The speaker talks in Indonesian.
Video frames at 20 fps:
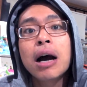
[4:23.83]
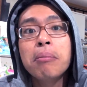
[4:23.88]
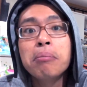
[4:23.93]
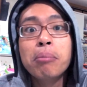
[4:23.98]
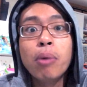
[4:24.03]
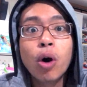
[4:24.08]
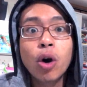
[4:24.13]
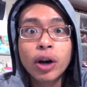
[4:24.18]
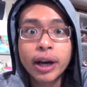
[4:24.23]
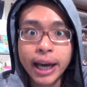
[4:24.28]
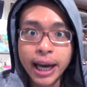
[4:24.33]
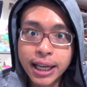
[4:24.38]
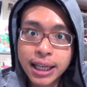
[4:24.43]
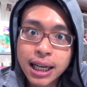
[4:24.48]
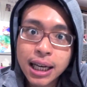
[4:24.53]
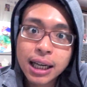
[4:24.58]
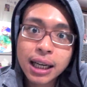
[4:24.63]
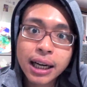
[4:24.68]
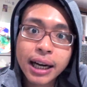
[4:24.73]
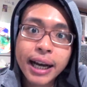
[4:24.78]

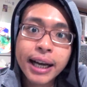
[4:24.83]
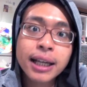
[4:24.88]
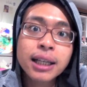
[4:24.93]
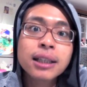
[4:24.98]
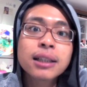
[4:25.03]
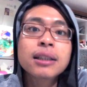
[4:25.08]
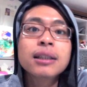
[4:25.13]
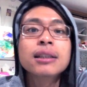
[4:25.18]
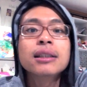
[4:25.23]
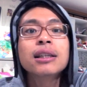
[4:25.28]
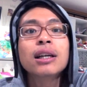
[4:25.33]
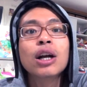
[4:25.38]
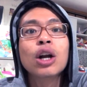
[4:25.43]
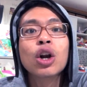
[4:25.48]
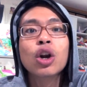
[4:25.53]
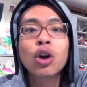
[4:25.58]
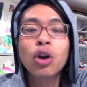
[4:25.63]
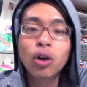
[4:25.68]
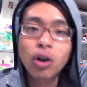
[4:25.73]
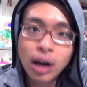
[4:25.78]
bokehnya keren,
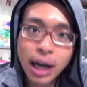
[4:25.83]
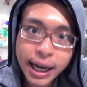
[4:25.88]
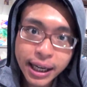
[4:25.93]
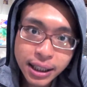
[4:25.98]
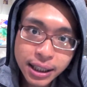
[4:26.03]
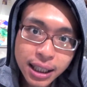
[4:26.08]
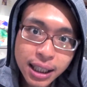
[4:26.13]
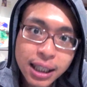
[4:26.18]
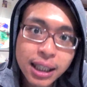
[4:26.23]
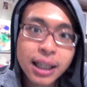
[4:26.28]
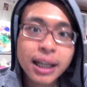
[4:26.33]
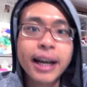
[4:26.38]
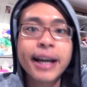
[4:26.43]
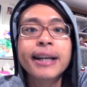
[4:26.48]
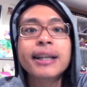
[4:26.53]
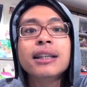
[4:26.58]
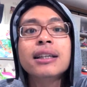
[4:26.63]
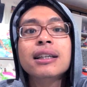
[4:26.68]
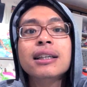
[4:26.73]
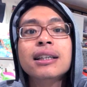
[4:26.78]
low lightnya
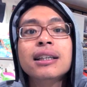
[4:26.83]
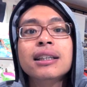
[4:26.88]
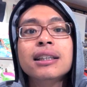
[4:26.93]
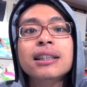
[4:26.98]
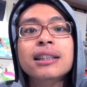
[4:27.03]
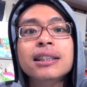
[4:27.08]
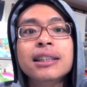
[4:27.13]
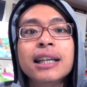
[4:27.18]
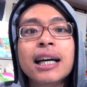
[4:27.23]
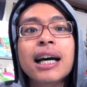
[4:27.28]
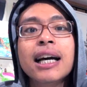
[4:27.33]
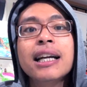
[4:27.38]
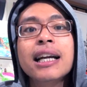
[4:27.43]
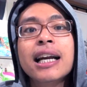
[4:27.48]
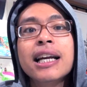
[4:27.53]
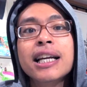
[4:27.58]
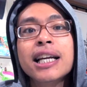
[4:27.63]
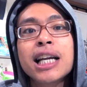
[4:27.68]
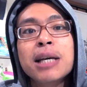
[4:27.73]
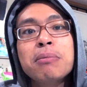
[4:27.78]
keren, ya.
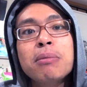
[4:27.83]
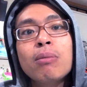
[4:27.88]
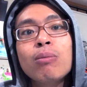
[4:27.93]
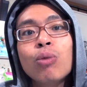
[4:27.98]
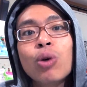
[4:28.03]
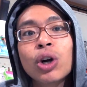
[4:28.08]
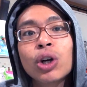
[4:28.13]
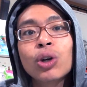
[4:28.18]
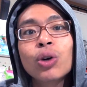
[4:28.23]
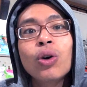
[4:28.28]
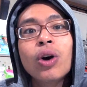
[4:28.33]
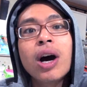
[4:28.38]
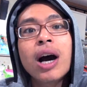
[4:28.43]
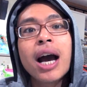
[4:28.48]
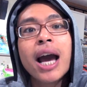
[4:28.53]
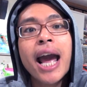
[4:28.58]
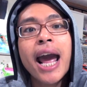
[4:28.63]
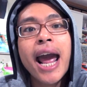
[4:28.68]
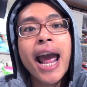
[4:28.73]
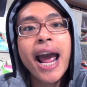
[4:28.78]
Dan ini membuat gue
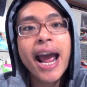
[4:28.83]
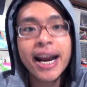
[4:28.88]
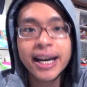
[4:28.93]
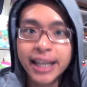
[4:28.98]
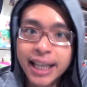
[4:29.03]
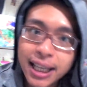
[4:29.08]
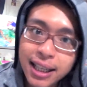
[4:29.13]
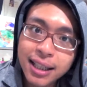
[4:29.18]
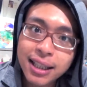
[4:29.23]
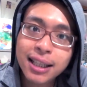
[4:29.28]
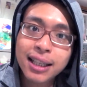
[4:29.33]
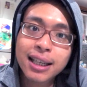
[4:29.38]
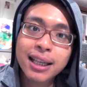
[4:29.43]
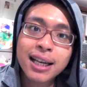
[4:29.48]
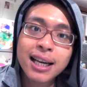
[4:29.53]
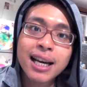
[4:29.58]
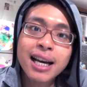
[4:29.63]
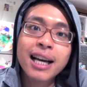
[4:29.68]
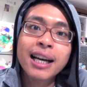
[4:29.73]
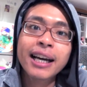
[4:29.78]
edik.
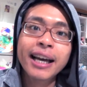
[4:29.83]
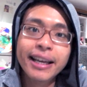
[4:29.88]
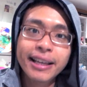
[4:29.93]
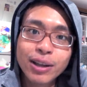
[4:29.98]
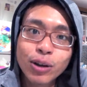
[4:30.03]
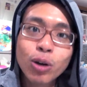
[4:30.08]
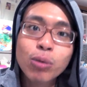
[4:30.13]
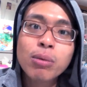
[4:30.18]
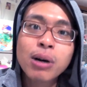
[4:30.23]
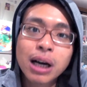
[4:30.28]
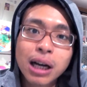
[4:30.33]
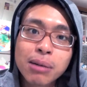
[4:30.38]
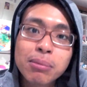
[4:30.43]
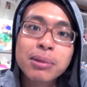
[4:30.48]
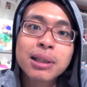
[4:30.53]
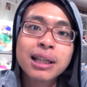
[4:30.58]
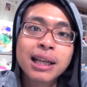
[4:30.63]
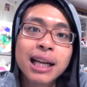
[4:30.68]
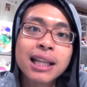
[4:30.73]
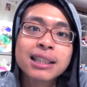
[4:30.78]
Kayaknya gue bakal
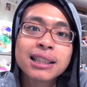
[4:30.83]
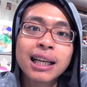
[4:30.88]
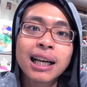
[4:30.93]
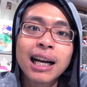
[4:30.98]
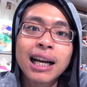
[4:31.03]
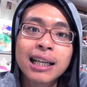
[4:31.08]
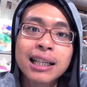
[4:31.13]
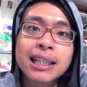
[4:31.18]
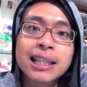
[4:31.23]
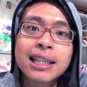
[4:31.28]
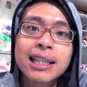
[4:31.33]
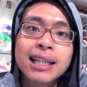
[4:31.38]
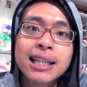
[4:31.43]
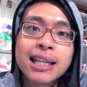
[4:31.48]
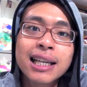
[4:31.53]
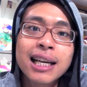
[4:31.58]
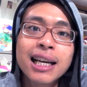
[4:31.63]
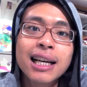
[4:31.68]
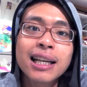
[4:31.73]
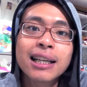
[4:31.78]
beli lensa lagi,
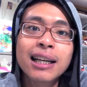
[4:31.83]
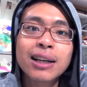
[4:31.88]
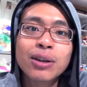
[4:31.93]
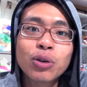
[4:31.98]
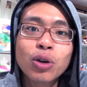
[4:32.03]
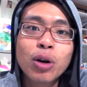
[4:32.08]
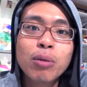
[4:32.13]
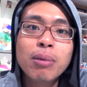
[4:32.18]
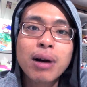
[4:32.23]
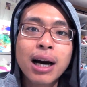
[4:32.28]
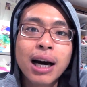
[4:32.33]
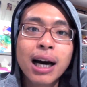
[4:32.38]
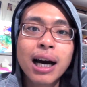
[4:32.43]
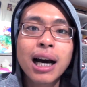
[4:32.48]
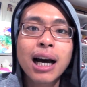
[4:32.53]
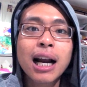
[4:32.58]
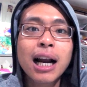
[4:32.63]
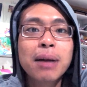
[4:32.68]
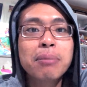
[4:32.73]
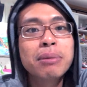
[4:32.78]
dan gue
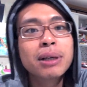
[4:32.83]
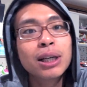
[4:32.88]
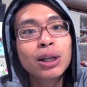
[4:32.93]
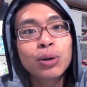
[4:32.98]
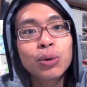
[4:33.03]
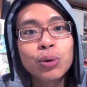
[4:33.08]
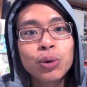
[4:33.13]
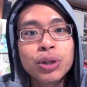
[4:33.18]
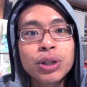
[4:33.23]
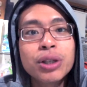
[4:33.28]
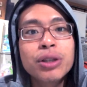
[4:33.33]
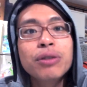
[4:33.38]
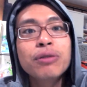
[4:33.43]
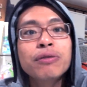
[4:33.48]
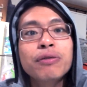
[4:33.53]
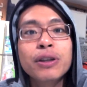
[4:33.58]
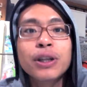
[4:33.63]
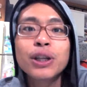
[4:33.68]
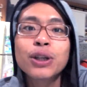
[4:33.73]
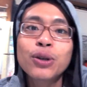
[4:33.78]
bakal menekuni
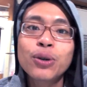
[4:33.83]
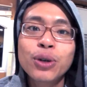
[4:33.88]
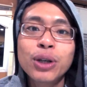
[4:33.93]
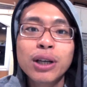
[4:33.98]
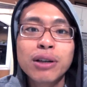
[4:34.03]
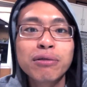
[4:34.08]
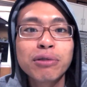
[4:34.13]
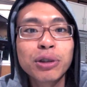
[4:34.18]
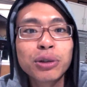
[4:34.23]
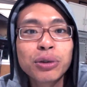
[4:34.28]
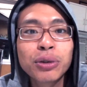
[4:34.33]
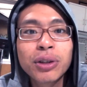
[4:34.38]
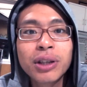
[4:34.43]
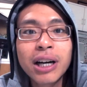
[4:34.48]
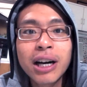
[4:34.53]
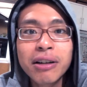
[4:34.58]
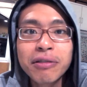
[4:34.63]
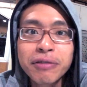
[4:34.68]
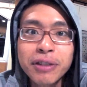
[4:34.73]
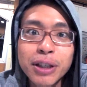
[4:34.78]
video dan
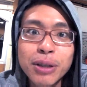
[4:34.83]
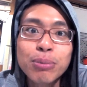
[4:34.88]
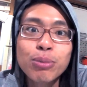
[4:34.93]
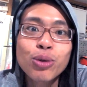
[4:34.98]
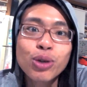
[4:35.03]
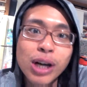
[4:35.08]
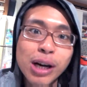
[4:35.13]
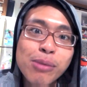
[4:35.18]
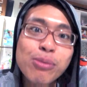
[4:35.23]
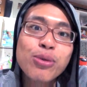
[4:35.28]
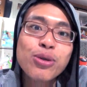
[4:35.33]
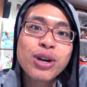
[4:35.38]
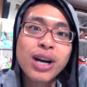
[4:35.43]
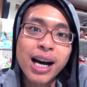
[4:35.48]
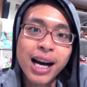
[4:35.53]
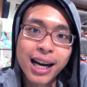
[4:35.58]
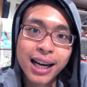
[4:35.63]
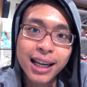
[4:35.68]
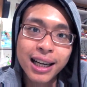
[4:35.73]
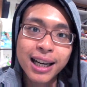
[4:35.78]
fotografi.
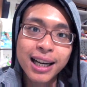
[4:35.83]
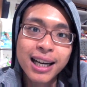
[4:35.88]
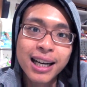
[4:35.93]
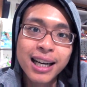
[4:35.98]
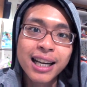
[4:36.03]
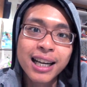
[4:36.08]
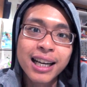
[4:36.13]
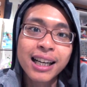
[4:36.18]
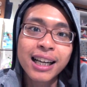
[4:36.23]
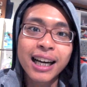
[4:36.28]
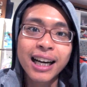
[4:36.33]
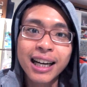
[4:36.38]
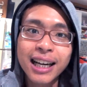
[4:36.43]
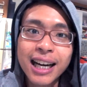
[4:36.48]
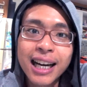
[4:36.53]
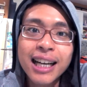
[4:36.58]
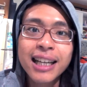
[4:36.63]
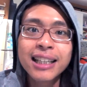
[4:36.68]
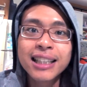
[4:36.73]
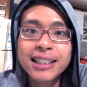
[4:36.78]
Mudah-mudahan.
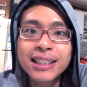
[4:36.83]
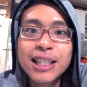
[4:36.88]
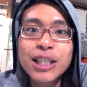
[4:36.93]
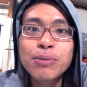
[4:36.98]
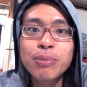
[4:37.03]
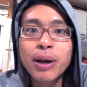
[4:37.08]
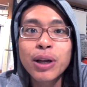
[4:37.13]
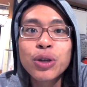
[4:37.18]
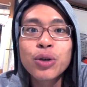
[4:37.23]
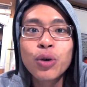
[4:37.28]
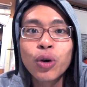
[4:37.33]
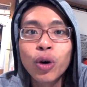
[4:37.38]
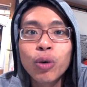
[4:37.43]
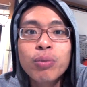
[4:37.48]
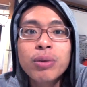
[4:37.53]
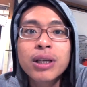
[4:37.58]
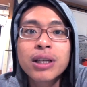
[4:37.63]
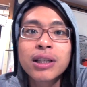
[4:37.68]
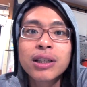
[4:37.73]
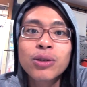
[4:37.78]
Karena this is my new
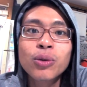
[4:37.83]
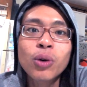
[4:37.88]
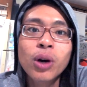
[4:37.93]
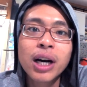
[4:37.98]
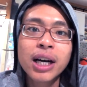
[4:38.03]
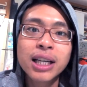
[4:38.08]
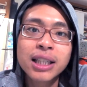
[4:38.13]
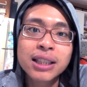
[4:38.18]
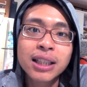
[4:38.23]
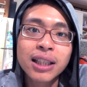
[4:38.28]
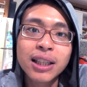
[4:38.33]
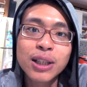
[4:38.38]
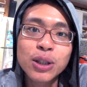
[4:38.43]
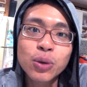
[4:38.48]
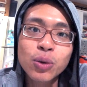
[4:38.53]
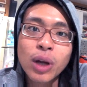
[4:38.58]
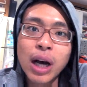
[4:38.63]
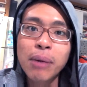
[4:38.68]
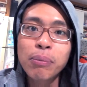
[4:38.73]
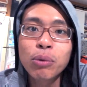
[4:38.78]
hobby. Gue recently
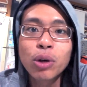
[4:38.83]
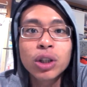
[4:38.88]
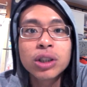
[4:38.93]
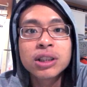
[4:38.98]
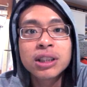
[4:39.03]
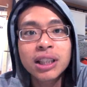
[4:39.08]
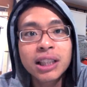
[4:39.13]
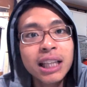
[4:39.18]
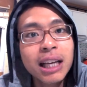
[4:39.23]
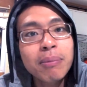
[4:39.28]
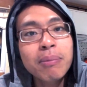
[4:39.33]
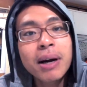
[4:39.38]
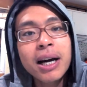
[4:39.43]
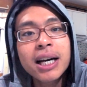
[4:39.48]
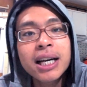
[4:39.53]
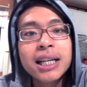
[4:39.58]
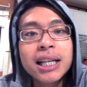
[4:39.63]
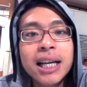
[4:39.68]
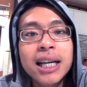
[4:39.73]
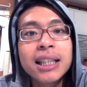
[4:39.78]
sudah upload setiap
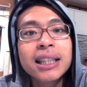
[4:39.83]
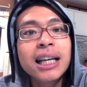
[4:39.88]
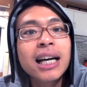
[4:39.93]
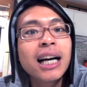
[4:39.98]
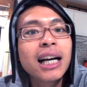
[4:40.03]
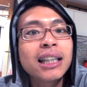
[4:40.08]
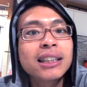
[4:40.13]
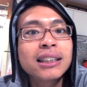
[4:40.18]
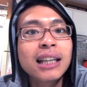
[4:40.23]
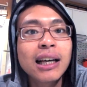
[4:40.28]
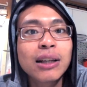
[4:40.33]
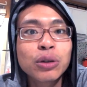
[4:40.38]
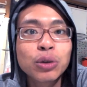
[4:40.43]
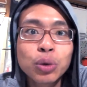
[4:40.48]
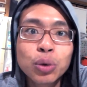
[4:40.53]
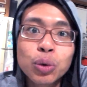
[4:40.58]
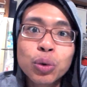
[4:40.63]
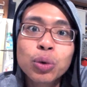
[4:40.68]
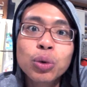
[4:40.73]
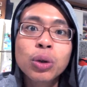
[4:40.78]
hari dari tanggal 1
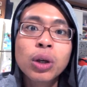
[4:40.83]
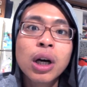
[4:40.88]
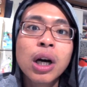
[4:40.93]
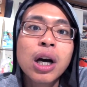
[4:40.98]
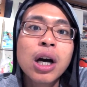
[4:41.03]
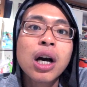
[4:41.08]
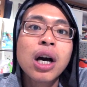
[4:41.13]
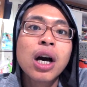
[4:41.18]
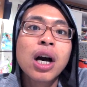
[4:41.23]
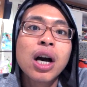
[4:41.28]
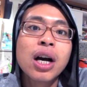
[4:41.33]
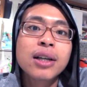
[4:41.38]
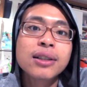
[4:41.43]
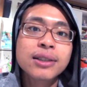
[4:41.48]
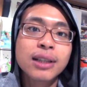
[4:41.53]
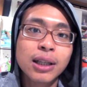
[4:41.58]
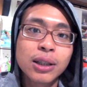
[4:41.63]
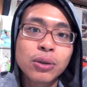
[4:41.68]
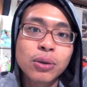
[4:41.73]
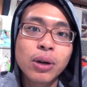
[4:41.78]

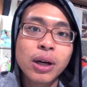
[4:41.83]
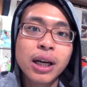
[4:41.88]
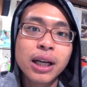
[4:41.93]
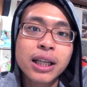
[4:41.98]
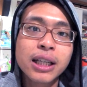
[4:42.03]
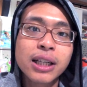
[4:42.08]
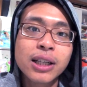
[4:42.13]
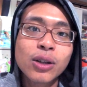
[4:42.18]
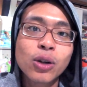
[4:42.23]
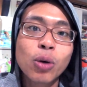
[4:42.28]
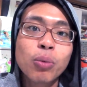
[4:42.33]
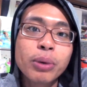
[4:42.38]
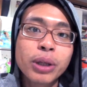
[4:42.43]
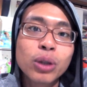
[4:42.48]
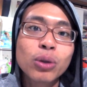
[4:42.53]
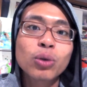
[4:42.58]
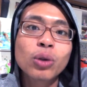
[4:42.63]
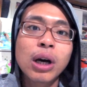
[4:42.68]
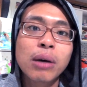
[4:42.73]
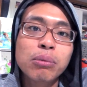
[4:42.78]
Januari
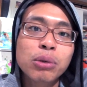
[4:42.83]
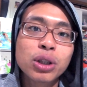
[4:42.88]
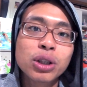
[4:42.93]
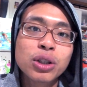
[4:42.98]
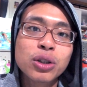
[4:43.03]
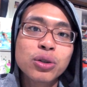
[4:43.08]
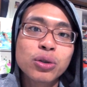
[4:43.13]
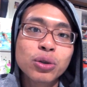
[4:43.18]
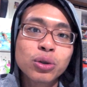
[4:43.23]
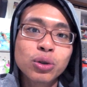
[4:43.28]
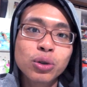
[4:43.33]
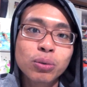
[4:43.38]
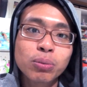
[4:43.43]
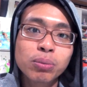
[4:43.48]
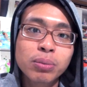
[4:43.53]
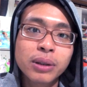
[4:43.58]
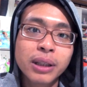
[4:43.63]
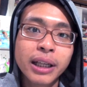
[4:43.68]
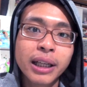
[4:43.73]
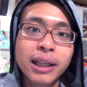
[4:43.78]
komit untuk upload di YouTube
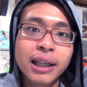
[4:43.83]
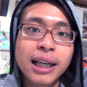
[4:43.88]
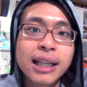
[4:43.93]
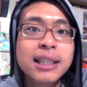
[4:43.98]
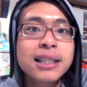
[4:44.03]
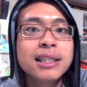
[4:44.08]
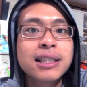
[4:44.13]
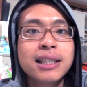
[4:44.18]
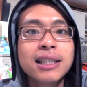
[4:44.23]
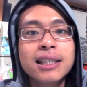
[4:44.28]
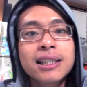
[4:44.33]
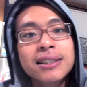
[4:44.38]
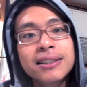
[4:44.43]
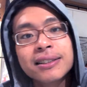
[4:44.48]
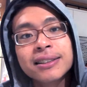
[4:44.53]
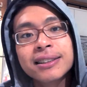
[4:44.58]
and let's see